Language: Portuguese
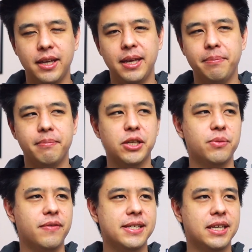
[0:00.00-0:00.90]
E mais
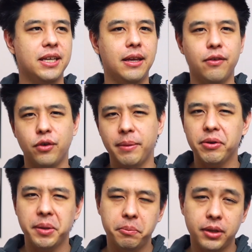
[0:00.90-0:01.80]
uma vez aqui eu vou
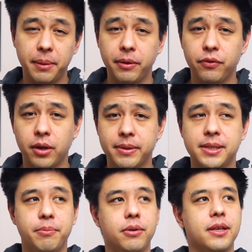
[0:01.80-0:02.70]
meio que pular a
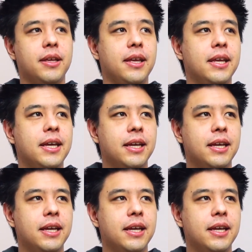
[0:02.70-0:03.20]
performance porque